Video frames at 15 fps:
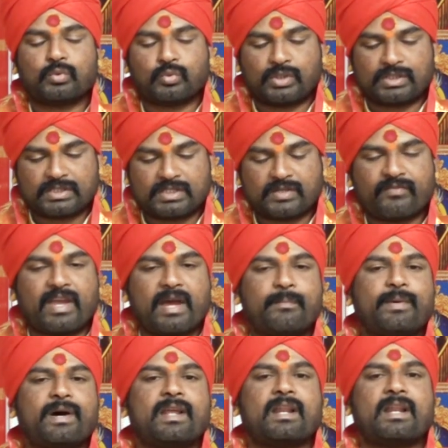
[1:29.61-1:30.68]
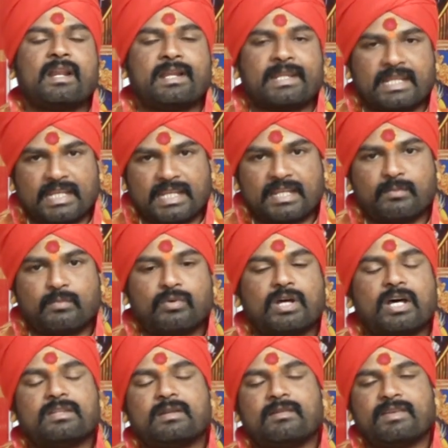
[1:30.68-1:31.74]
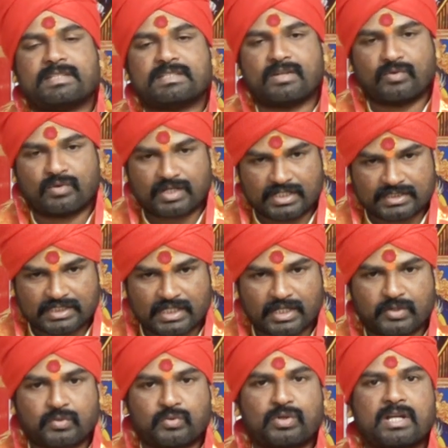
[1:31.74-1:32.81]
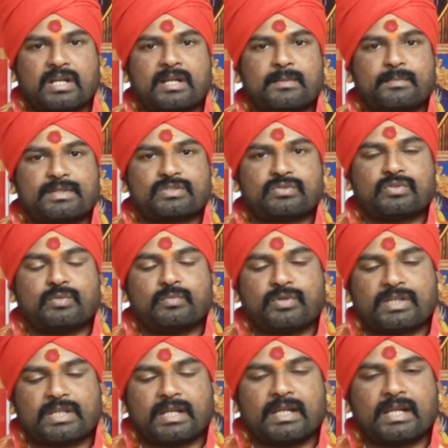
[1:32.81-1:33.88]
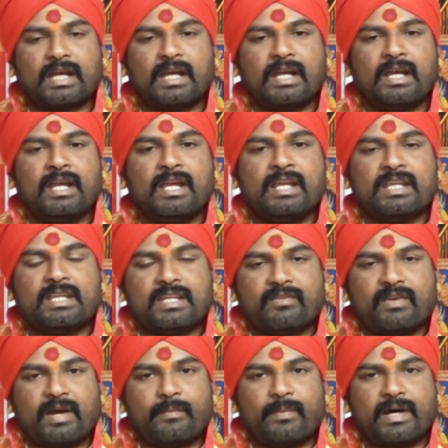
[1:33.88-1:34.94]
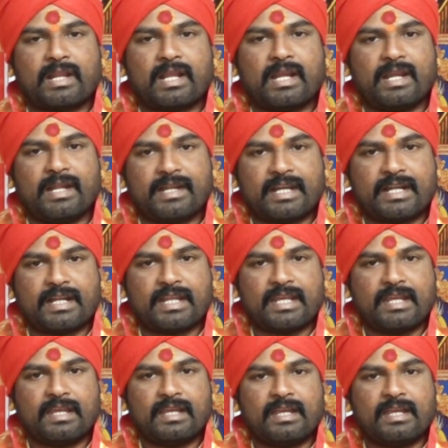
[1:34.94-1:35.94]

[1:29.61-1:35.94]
కొత్త వ్యాపారాలకి బునాదులు వేసే అవకాశాలు ఎక్కువగా కనిపిస్తుంది ముఖ్యంగా ఈ వ్యాపారాలు ఏంటంటే